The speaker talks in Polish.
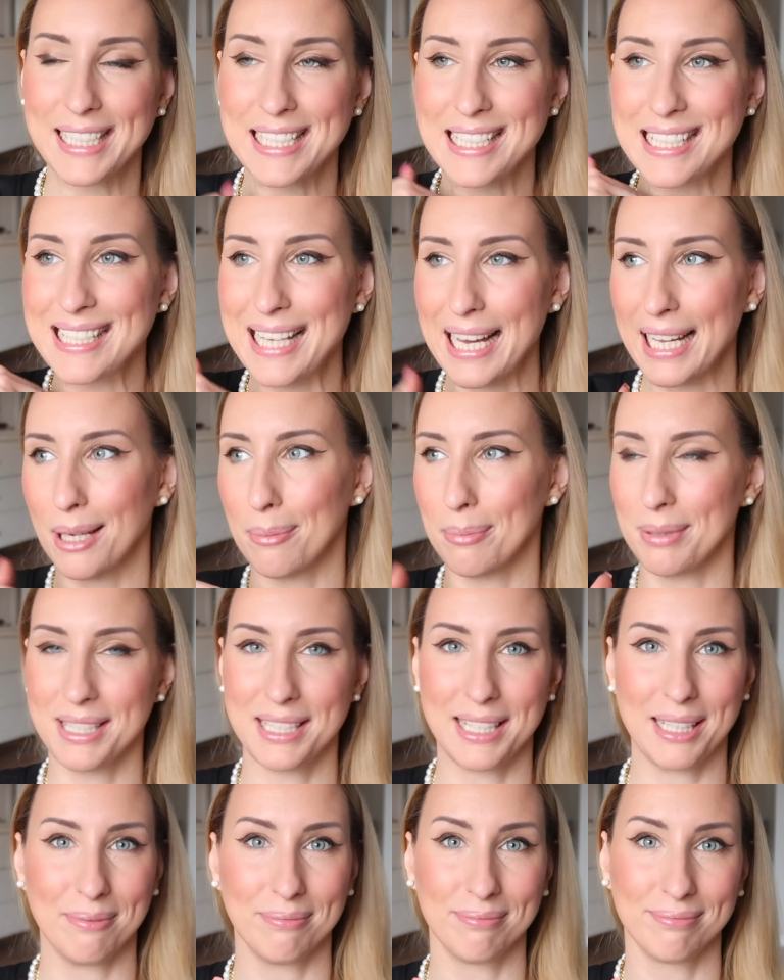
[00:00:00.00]

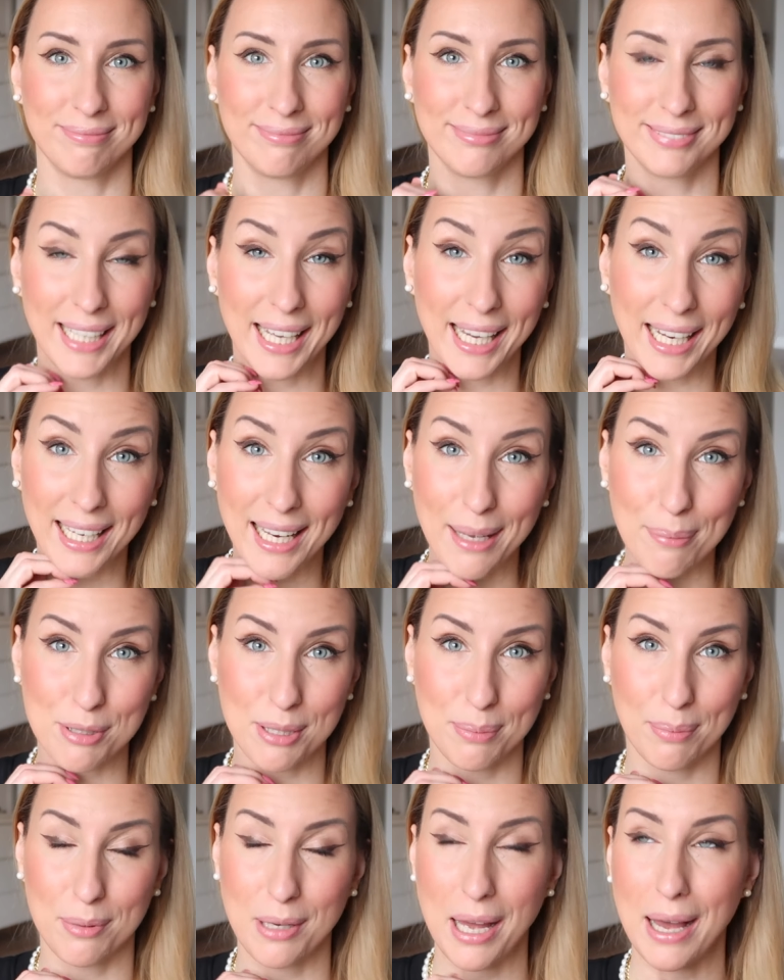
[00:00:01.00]
Zajebista. Najlepsze.
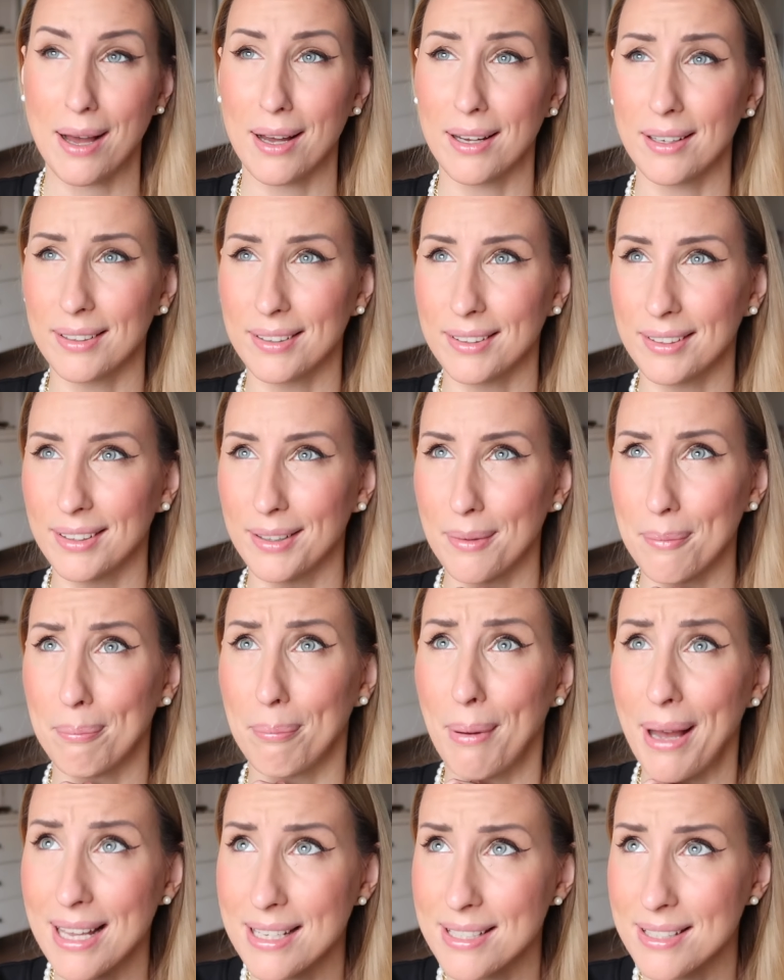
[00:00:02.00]
A e,
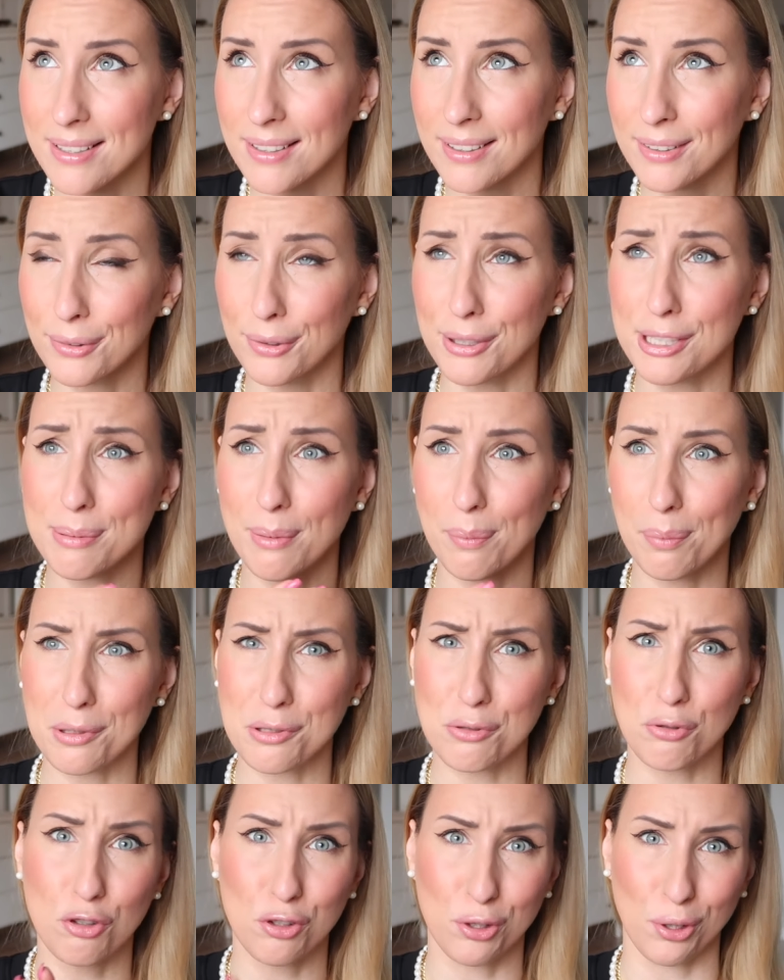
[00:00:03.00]
bez to jest po
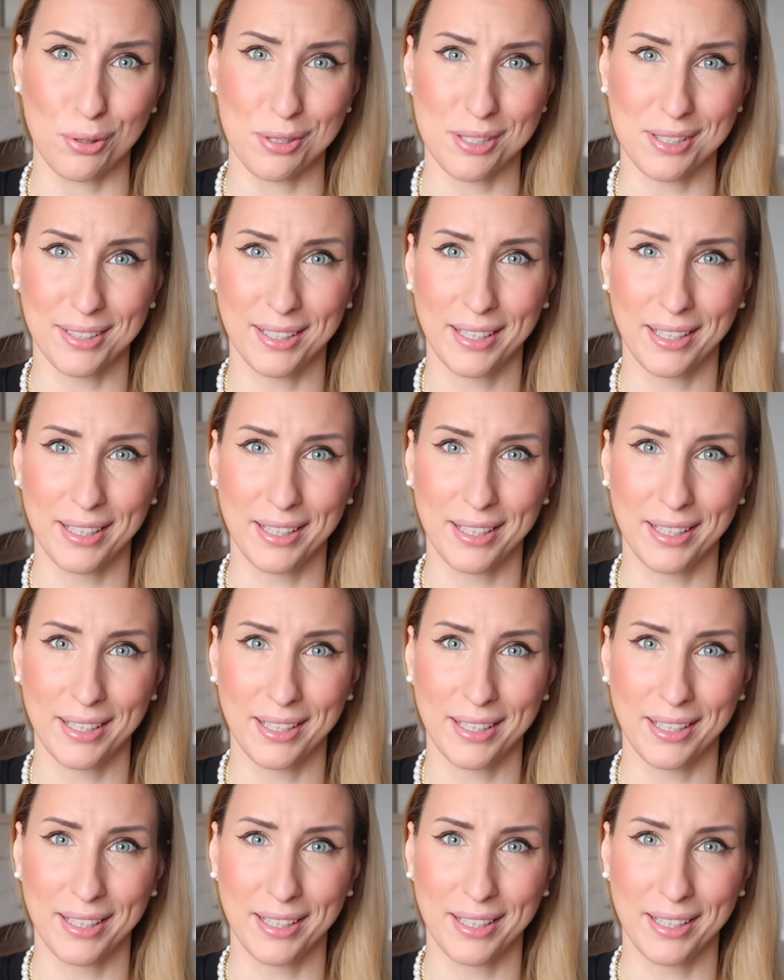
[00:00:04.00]
prostu sztos.